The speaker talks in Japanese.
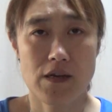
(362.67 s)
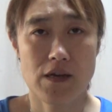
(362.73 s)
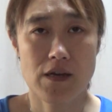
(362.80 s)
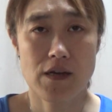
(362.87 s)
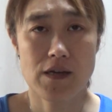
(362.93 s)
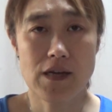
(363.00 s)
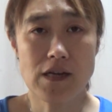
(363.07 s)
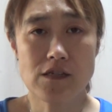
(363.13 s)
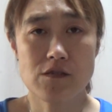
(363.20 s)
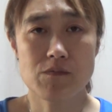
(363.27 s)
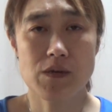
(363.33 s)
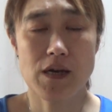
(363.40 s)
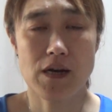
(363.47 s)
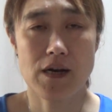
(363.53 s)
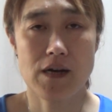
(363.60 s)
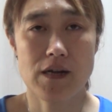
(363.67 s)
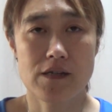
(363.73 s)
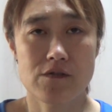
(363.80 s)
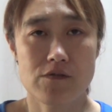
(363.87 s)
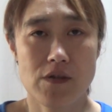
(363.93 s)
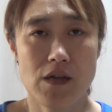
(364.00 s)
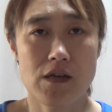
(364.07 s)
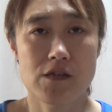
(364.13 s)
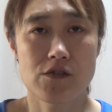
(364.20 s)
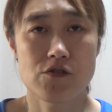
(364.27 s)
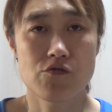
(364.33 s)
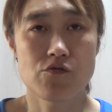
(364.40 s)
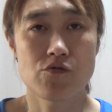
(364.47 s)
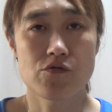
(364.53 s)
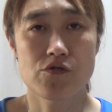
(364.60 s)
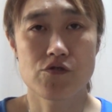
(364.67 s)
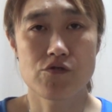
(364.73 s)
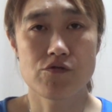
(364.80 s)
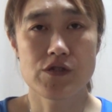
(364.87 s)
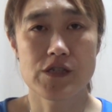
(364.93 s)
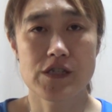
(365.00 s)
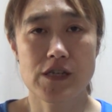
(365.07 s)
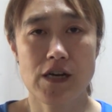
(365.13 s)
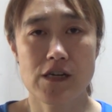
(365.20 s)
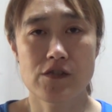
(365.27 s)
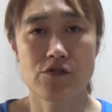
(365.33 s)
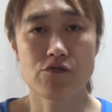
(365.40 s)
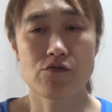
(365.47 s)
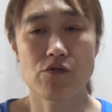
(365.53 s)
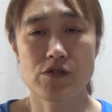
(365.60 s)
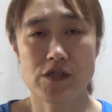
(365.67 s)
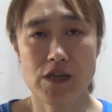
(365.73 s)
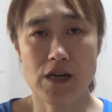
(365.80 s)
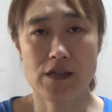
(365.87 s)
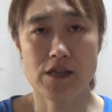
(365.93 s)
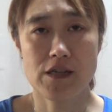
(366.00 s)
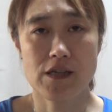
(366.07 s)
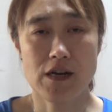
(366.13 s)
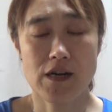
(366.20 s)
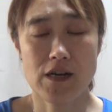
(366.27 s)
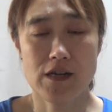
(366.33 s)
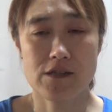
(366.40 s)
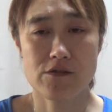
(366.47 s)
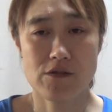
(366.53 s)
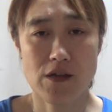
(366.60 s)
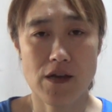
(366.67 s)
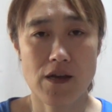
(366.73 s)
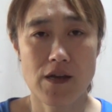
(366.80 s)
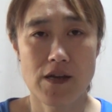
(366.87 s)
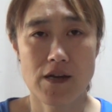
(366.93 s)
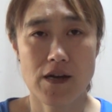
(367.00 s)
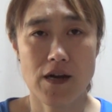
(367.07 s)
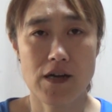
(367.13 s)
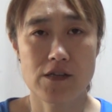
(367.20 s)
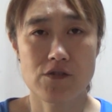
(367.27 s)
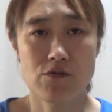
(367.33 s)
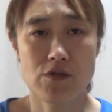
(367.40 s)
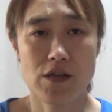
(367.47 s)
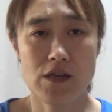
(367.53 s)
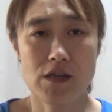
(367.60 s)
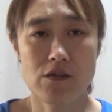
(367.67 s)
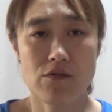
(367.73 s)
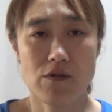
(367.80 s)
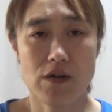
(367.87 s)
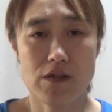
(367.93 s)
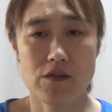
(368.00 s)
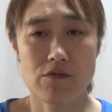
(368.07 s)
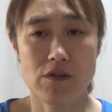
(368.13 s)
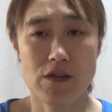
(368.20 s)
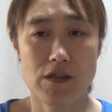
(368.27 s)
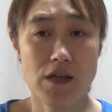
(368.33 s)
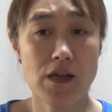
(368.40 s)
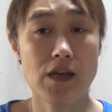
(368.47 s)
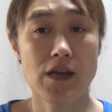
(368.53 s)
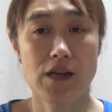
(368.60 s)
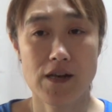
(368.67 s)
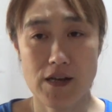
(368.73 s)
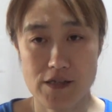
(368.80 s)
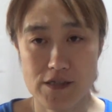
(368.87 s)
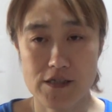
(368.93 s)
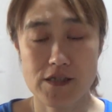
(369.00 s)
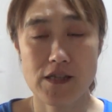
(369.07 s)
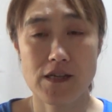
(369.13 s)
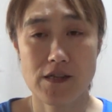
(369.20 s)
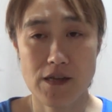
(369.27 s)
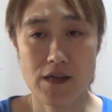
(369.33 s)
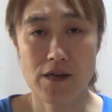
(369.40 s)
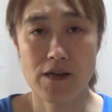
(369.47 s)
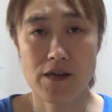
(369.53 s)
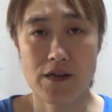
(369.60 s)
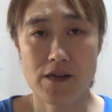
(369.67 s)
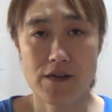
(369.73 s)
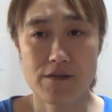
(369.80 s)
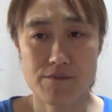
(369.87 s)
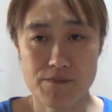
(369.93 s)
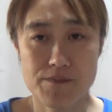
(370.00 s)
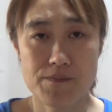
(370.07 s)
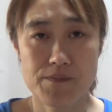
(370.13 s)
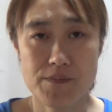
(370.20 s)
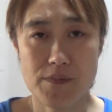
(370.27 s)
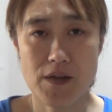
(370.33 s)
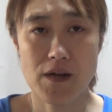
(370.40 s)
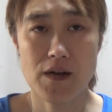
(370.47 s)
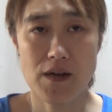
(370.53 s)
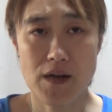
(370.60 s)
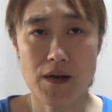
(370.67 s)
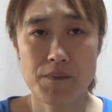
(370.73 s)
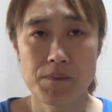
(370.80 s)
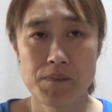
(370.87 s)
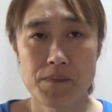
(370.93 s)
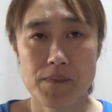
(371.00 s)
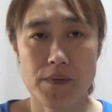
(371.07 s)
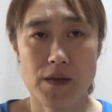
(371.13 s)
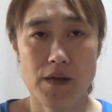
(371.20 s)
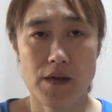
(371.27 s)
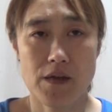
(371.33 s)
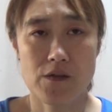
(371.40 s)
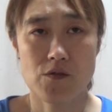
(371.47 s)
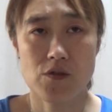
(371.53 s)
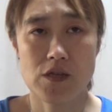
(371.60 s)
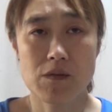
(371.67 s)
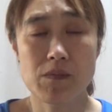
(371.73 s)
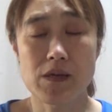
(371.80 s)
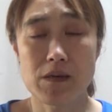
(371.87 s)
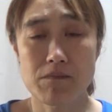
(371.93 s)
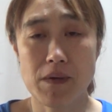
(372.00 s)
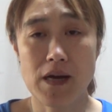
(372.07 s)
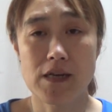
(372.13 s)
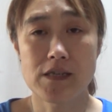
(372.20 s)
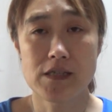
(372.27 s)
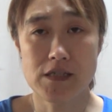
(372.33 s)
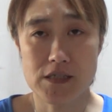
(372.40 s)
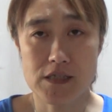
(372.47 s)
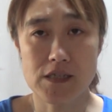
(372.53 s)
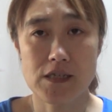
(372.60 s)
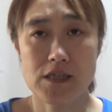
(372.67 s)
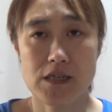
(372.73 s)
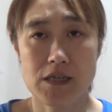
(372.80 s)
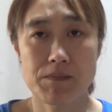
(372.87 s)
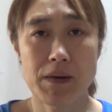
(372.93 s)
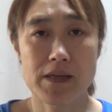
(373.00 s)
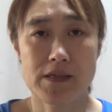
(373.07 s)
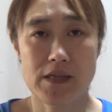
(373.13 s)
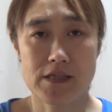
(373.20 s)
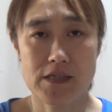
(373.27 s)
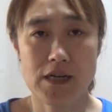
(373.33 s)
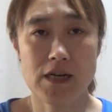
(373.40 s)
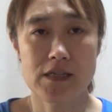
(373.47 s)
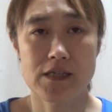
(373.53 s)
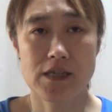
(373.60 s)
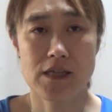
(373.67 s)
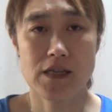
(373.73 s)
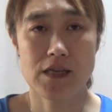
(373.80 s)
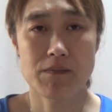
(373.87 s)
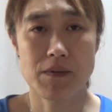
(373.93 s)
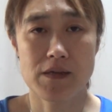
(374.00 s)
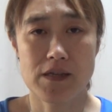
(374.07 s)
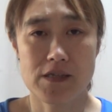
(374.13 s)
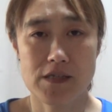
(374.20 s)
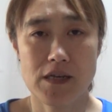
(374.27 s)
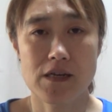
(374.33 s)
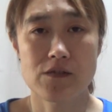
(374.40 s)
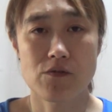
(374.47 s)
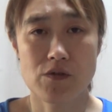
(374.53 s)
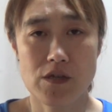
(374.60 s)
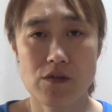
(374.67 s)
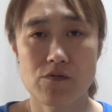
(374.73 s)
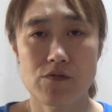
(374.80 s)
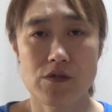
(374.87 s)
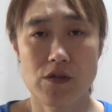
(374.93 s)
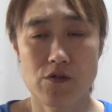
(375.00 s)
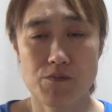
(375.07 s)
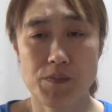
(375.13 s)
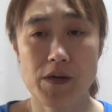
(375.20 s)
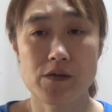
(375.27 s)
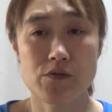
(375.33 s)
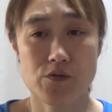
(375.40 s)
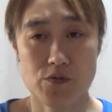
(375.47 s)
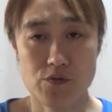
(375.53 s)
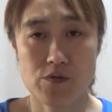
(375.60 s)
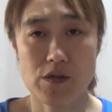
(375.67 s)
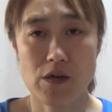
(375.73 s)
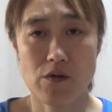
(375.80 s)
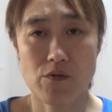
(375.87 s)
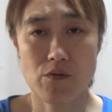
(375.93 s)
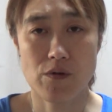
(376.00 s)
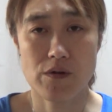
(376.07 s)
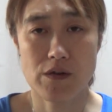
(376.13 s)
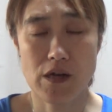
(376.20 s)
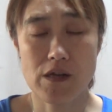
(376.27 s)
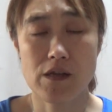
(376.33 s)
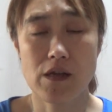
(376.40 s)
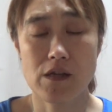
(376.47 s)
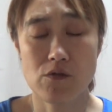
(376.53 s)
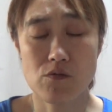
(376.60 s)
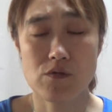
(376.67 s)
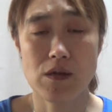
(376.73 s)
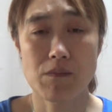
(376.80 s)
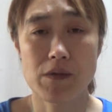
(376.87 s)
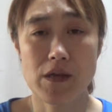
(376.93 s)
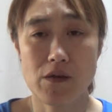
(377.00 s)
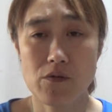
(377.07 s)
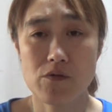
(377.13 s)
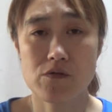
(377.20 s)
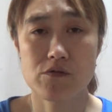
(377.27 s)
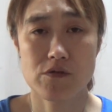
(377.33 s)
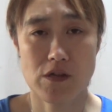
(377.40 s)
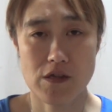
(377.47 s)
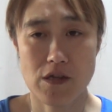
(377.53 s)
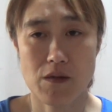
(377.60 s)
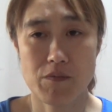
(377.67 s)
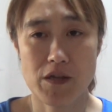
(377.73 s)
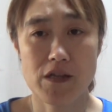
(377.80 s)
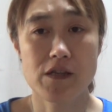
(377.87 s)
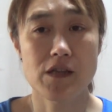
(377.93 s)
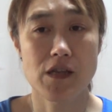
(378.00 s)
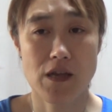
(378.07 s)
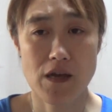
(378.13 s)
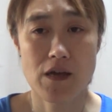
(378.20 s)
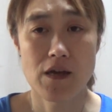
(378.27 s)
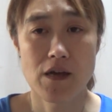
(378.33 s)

えー、休みやからっちて12時間15時間寝たからっちて解消できんのかっていうのはできへんらしいねんね。うん、だから、えー、日々毎日決まった時間に寝て決まった時間に起きるっていうペースを作った方らないとダメだよってって手でやってて